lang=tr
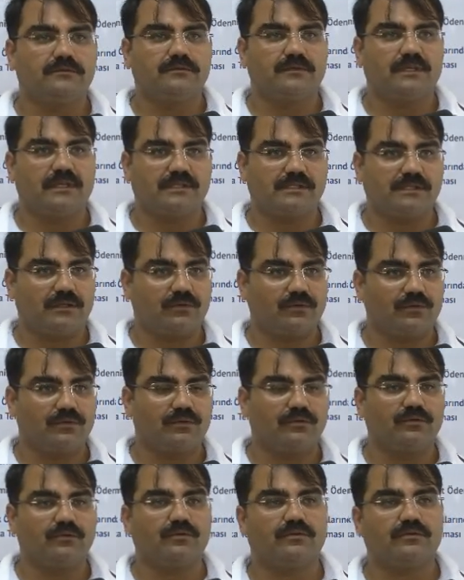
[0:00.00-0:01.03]
destek
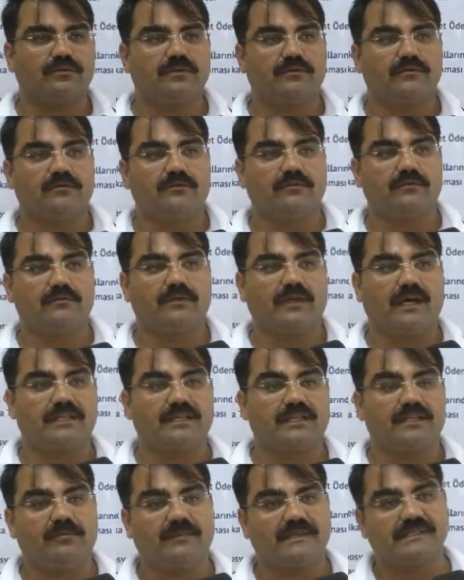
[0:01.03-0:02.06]
olduk, e,
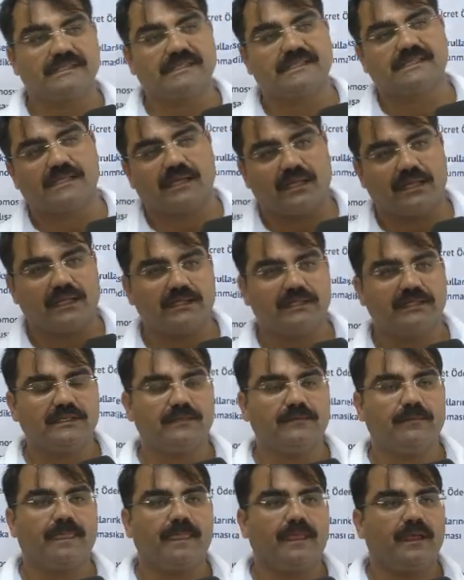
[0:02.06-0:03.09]
dağıtılmasını sağladık.
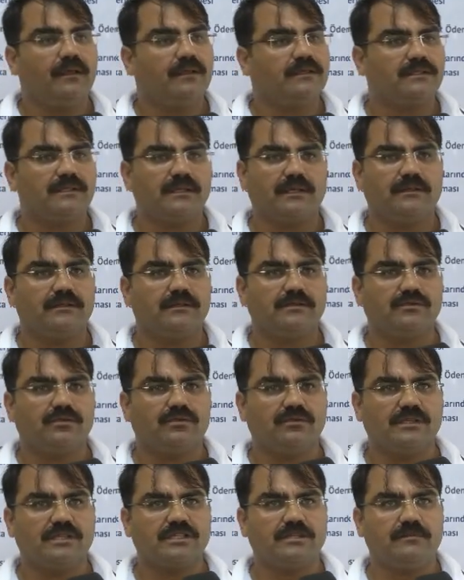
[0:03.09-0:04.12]
İşte
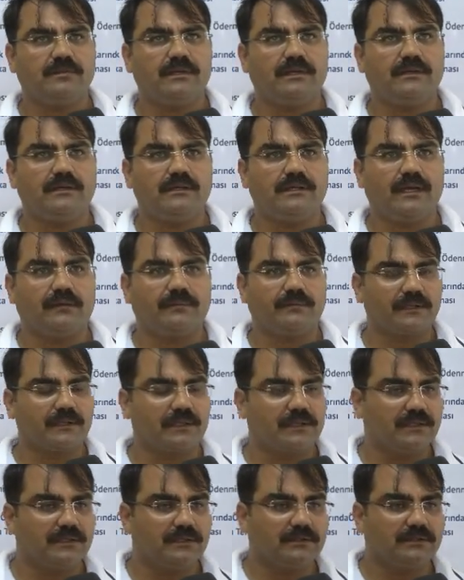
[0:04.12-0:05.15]
sözleşme
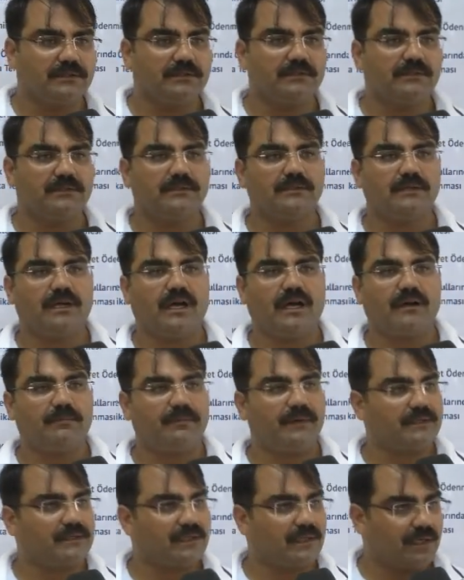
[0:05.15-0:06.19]
yapıldı, e,
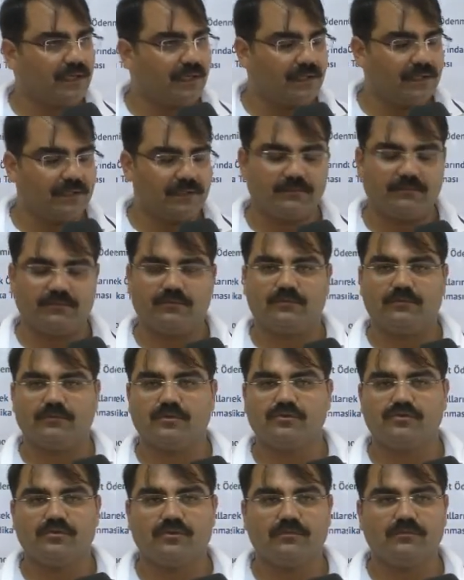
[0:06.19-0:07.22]
Akbank'ta kaldı
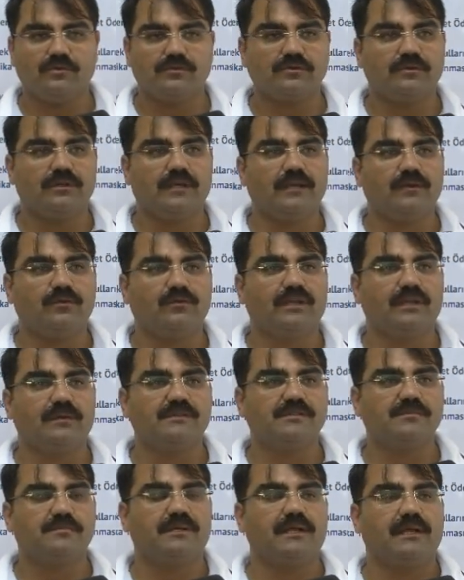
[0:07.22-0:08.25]
promosyonumuz. Her
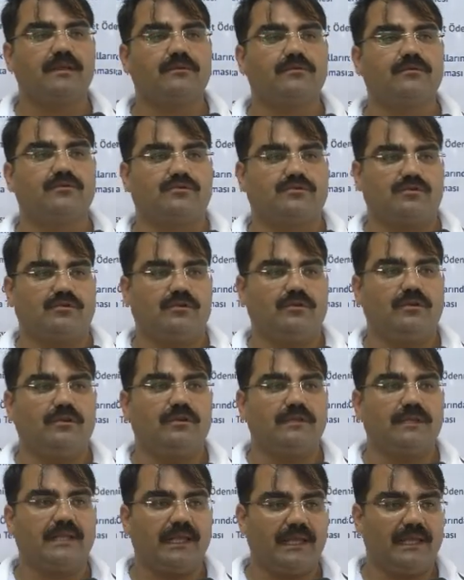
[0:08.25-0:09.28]
üyemiz 1600
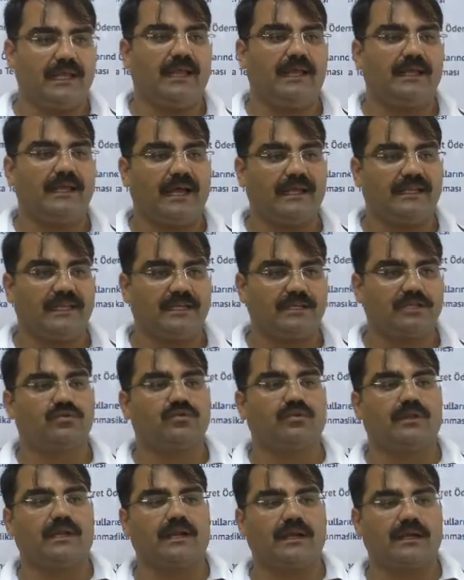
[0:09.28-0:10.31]
TL yani eşit
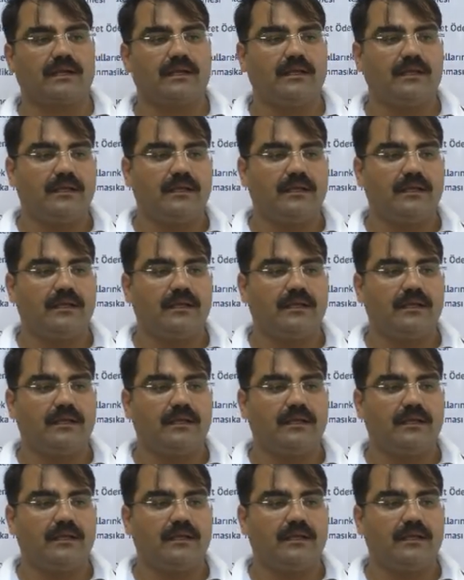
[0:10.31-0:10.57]
olarak